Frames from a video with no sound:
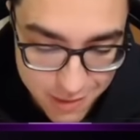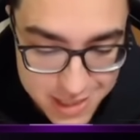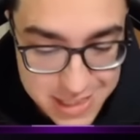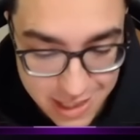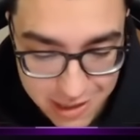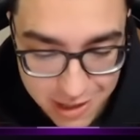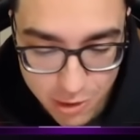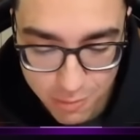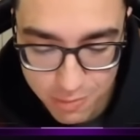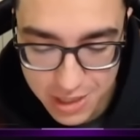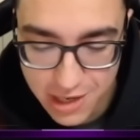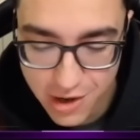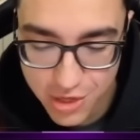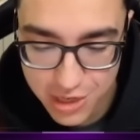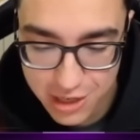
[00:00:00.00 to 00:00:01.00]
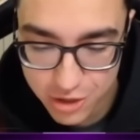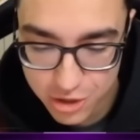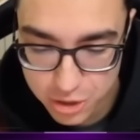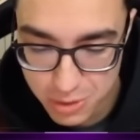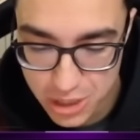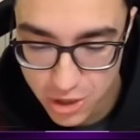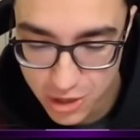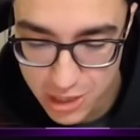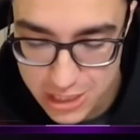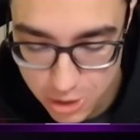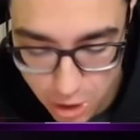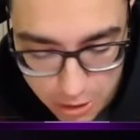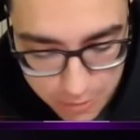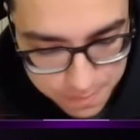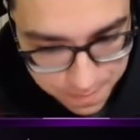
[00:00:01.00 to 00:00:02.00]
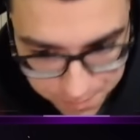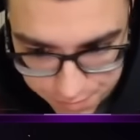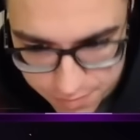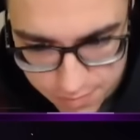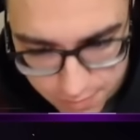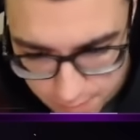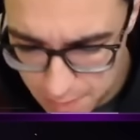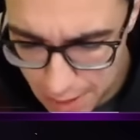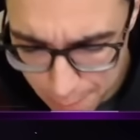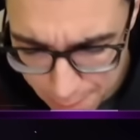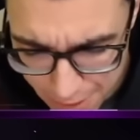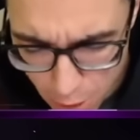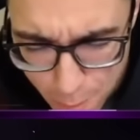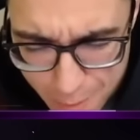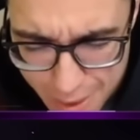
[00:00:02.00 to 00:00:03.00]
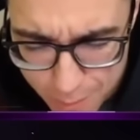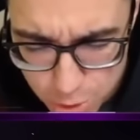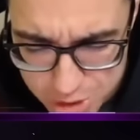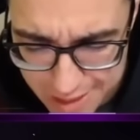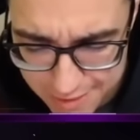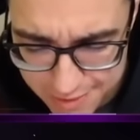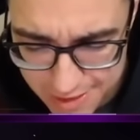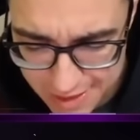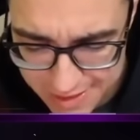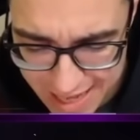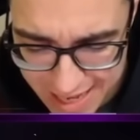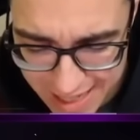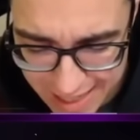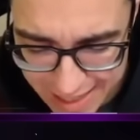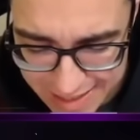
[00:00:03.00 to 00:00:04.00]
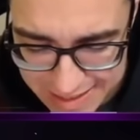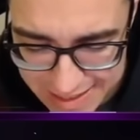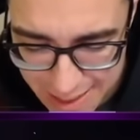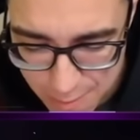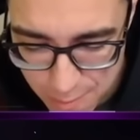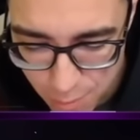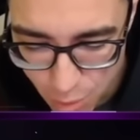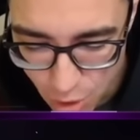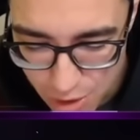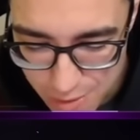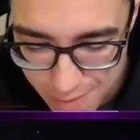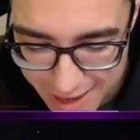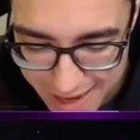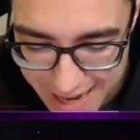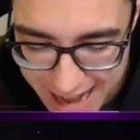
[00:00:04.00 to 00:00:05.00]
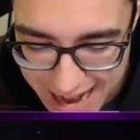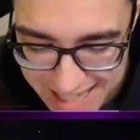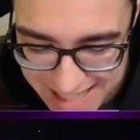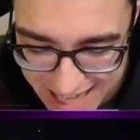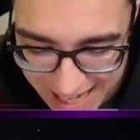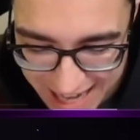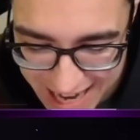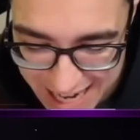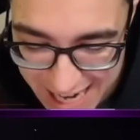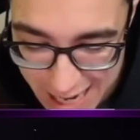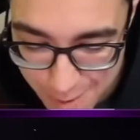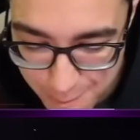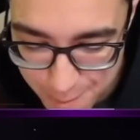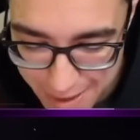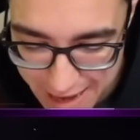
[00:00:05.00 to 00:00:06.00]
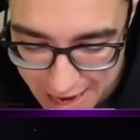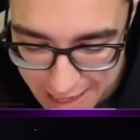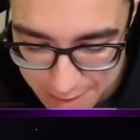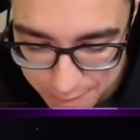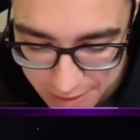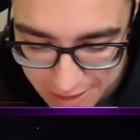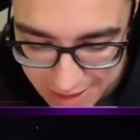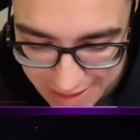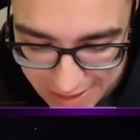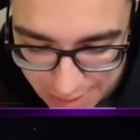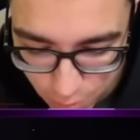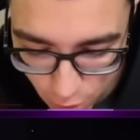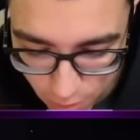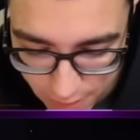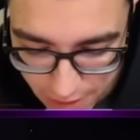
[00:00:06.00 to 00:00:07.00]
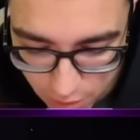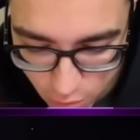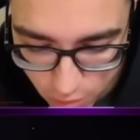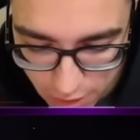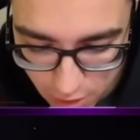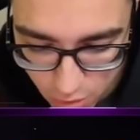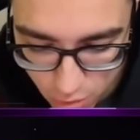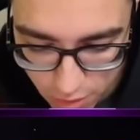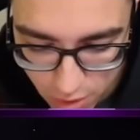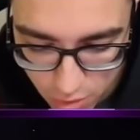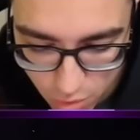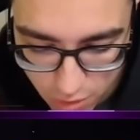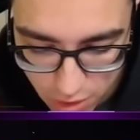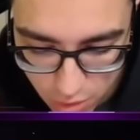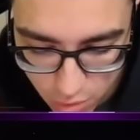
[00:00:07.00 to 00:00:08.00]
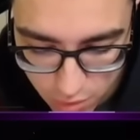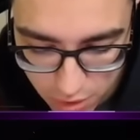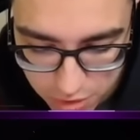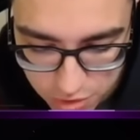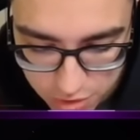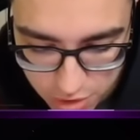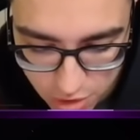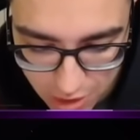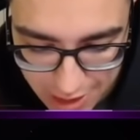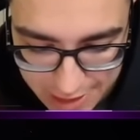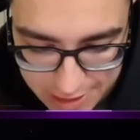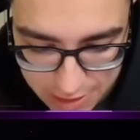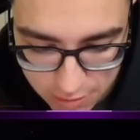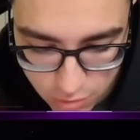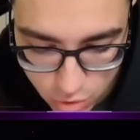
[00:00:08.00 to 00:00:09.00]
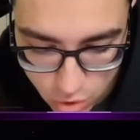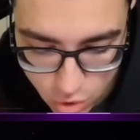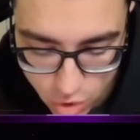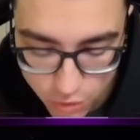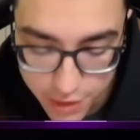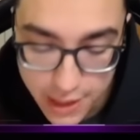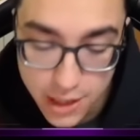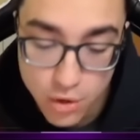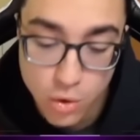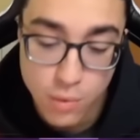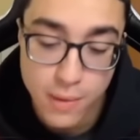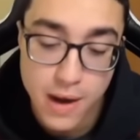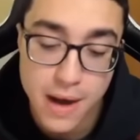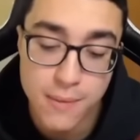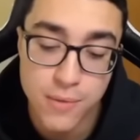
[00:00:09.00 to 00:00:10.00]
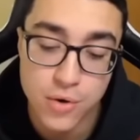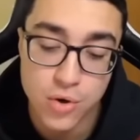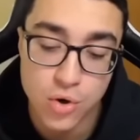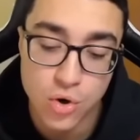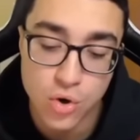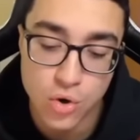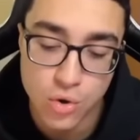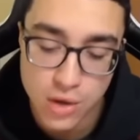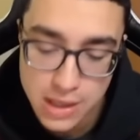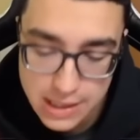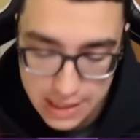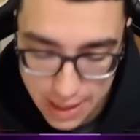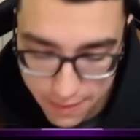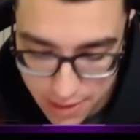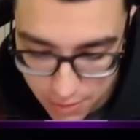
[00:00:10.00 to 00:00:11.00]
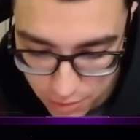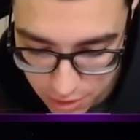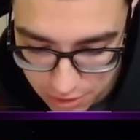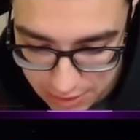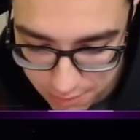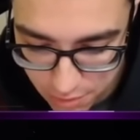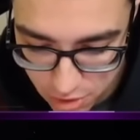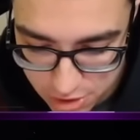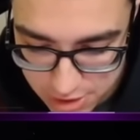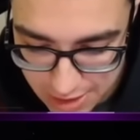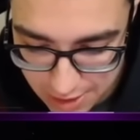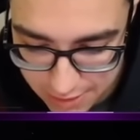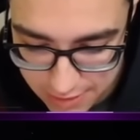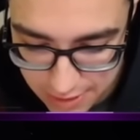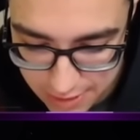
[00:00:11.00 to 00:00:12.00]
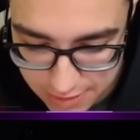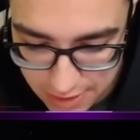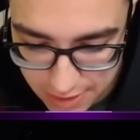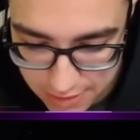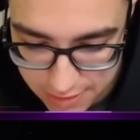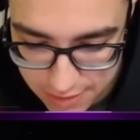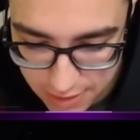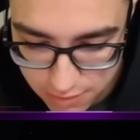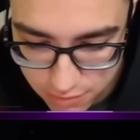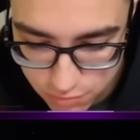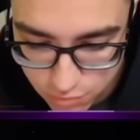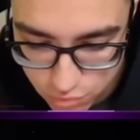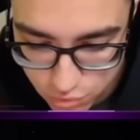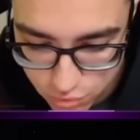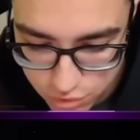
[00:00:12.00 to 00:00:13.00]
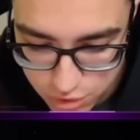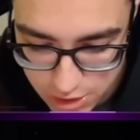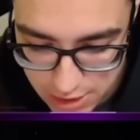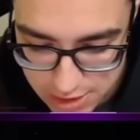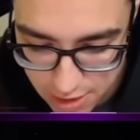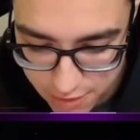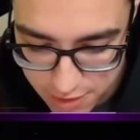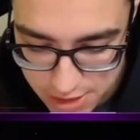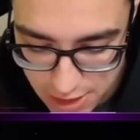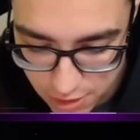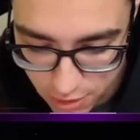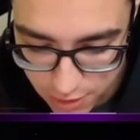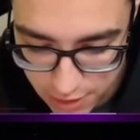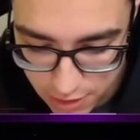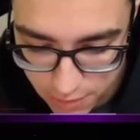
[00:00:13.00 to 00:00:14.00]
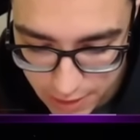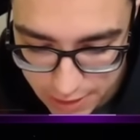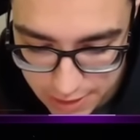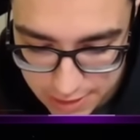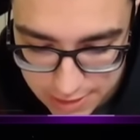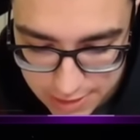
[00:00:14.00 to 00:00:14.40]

bastante complicado hacer 2 millones, ¿no? Pero vamos a intentar, gente, volver a sacar el Prime Y volver, cuidado, cuidado, cuidado, cuidado Yo tiro Gadget, no, de Nova, bro A ver, bueno, tampoco es tan, tan, tan, tan Uf, sí que es necesario de Nova, eh